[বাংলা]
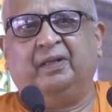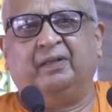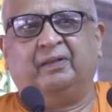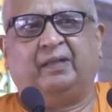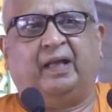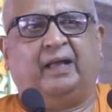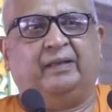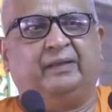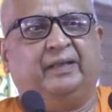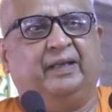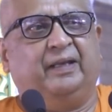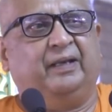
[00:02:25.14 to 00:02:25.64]

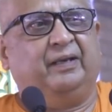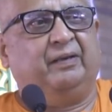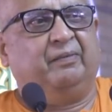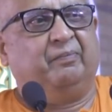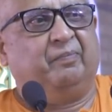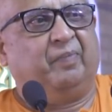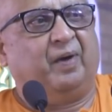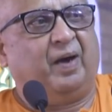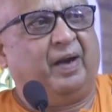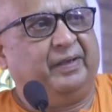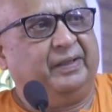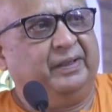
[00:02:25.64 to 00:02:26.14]
তাদের
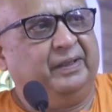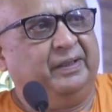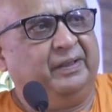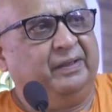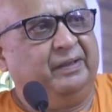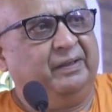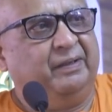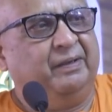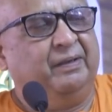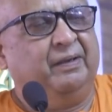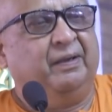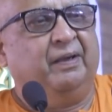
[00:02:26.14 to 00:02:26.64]
বাণী
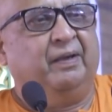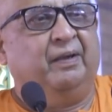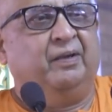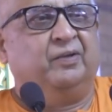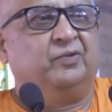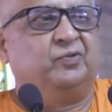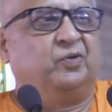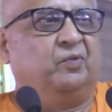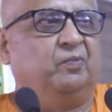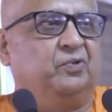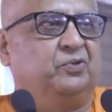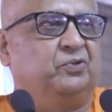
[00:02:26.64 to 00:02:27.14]

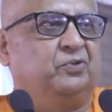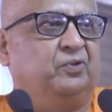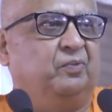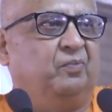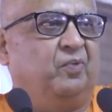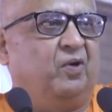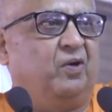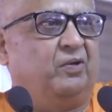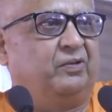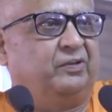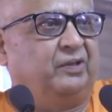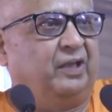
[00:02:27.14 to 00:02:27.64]
সমস্ত
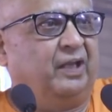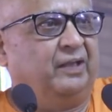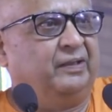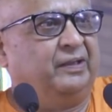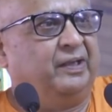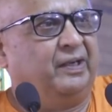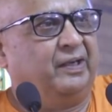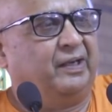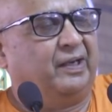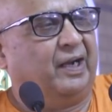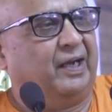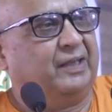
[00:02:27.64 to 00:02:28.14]

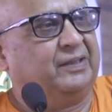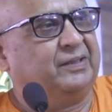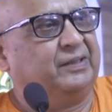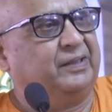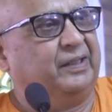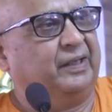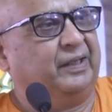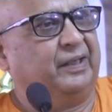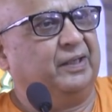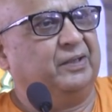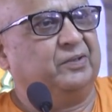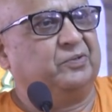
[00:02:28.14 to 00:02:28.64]
বক্তাদের কাছ
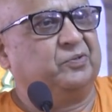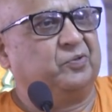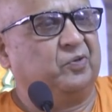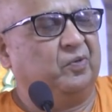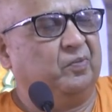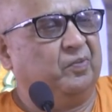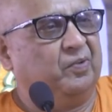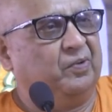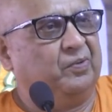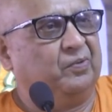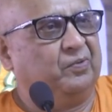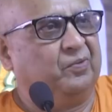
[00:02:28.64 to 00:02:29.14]
থেকে
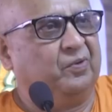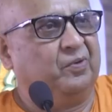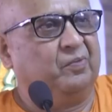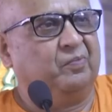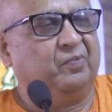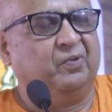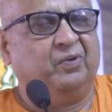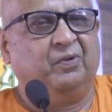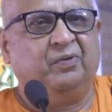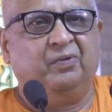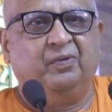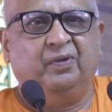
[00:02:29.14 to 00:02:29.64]
শ্রবণ
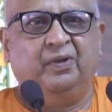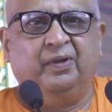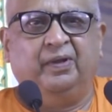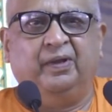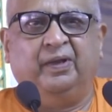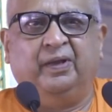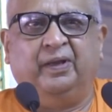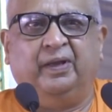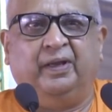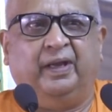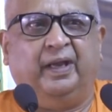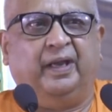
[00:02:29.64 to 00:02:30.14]
করব
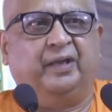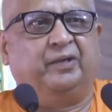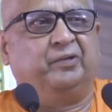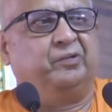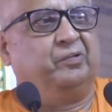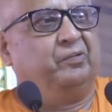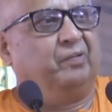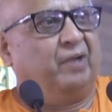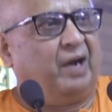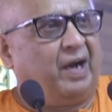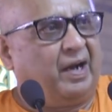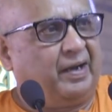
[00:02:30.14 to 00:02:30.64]

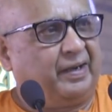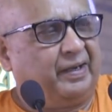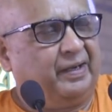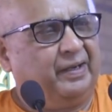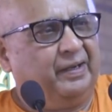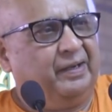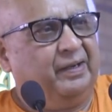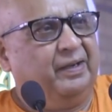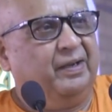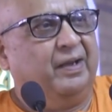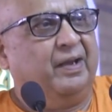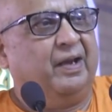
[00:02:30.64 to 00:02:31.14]
একটু আগে
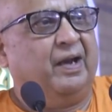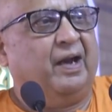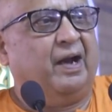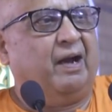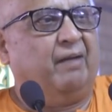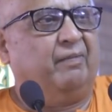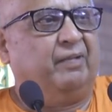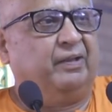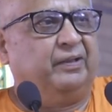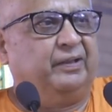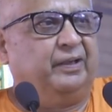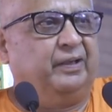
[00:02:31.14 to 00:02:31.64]

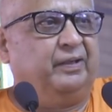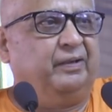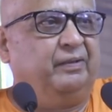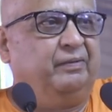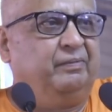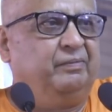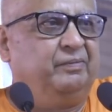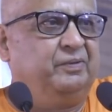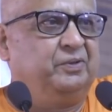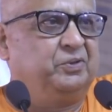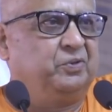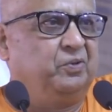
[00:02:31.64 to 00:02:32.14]
আমাদের
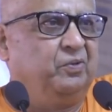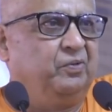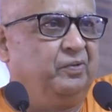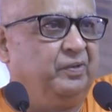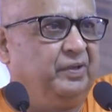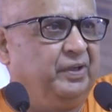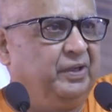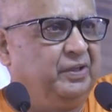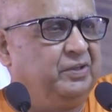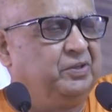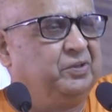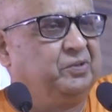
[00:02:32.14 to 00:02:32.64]

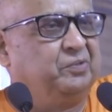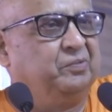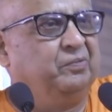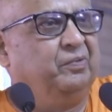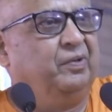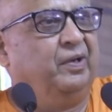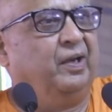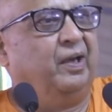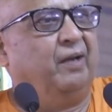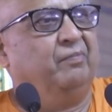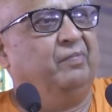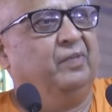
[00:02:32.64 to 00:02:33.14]
সঙ্গীত
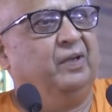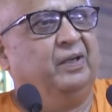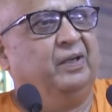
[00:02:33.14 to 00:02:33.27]
শুনলাম